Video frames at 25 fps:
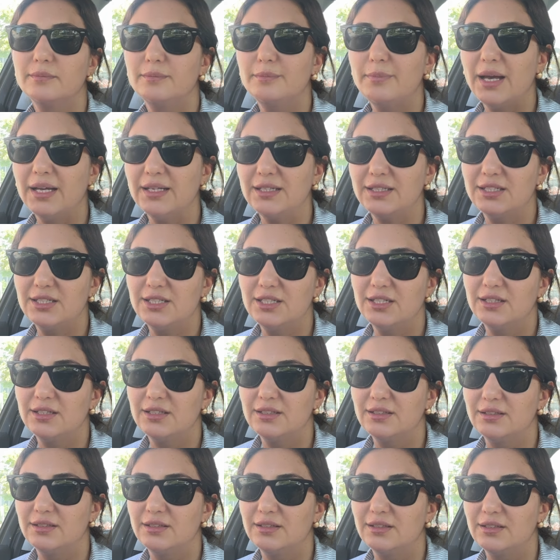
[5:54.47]
Ben
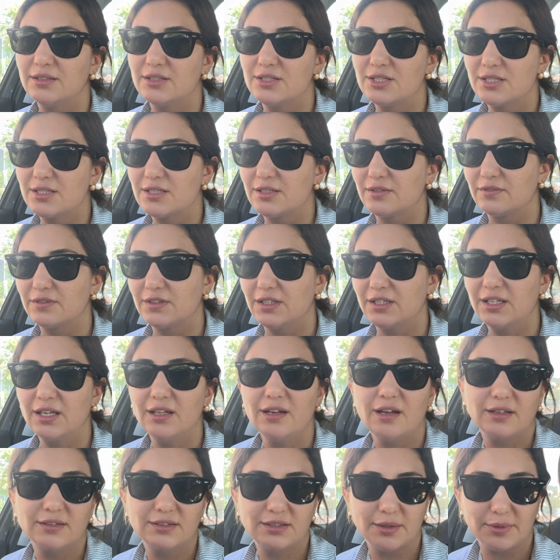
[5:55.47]
ikinci sınıftayken
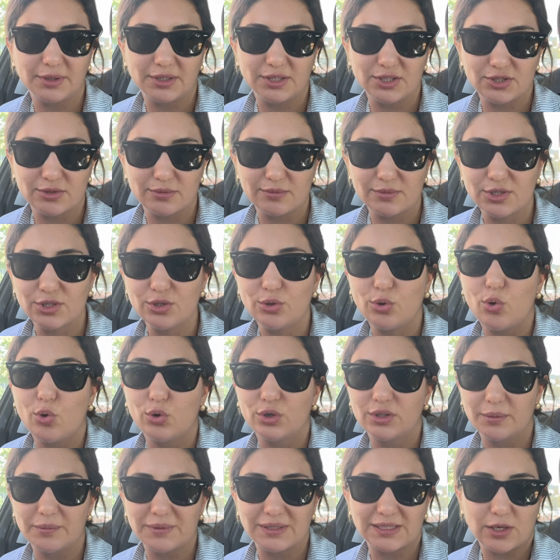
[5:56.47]
Antep'e taşınmıştık.
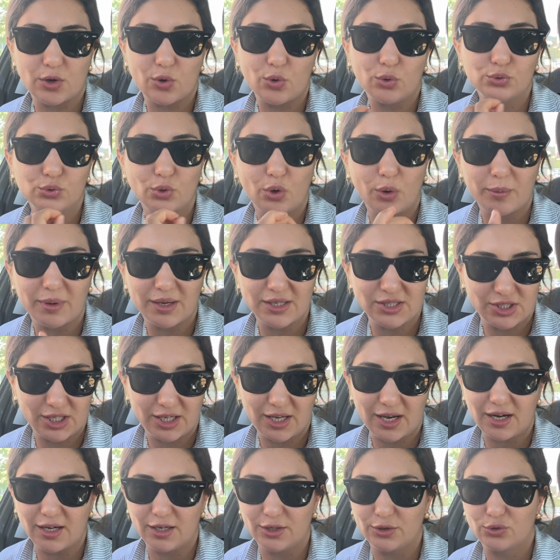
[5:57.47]
Orada mesela o normal
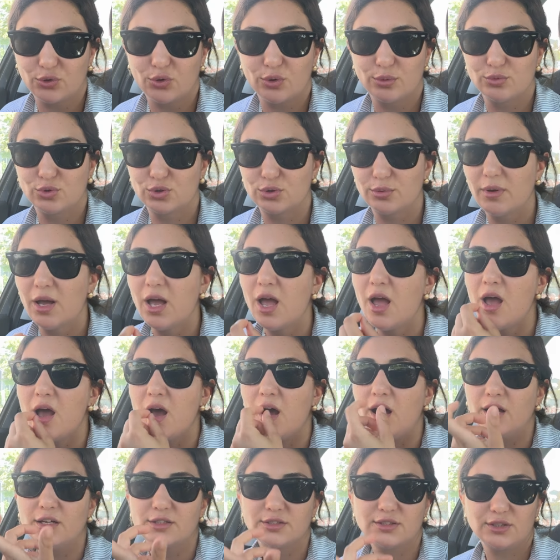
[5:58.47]
şekerleri görmüştüm.
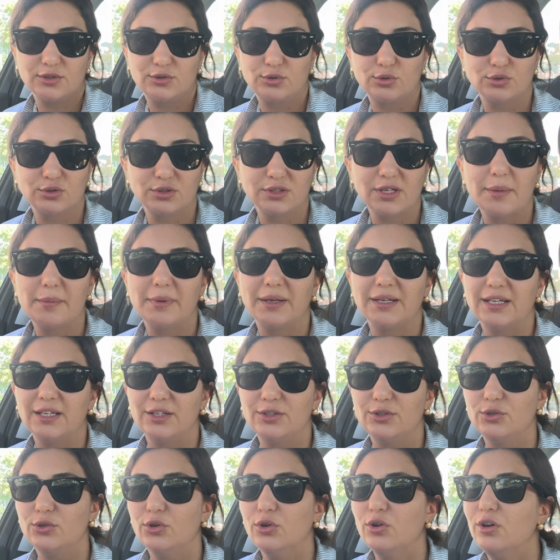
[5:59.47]
Ağza atıyorsun hemen
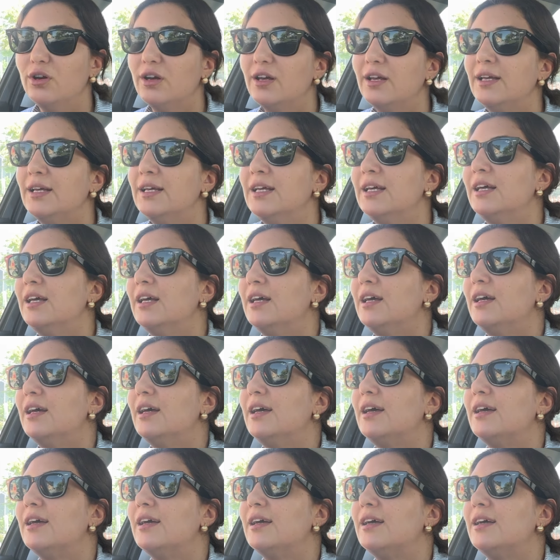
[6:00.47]
eriyor.
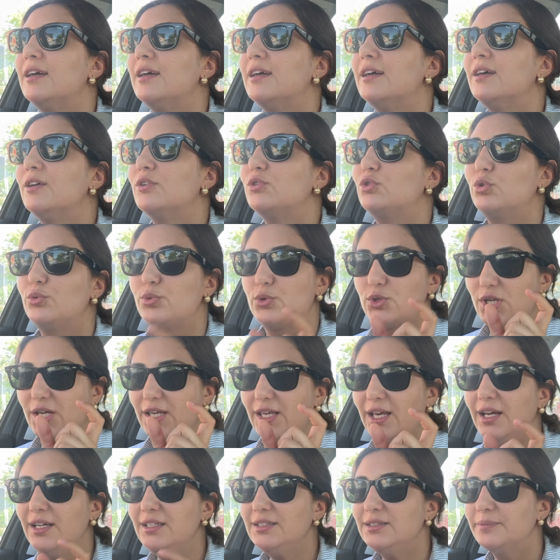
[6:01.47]
Ee, küp
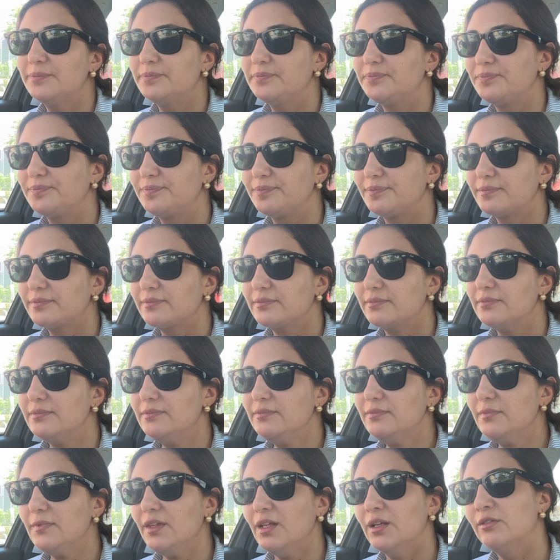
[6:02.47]
şeker.
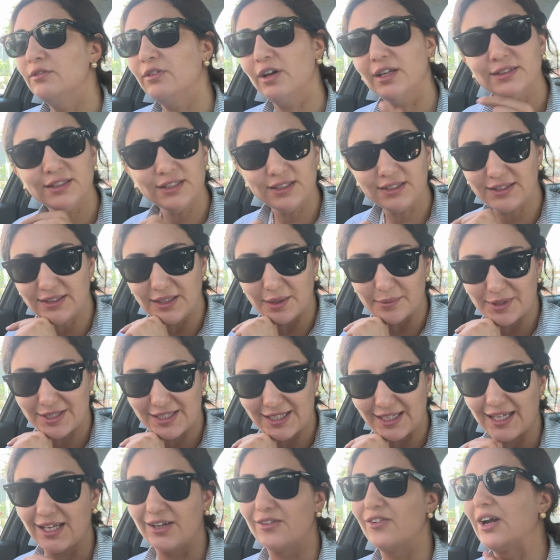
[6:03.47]
Van'da kıtlama
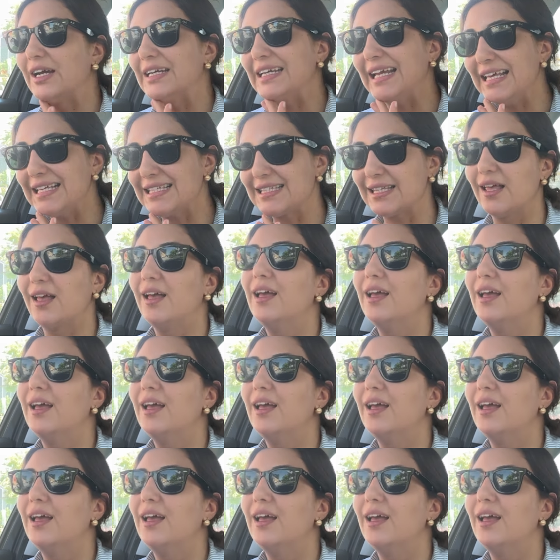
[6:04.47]
şekeri var. Neyse.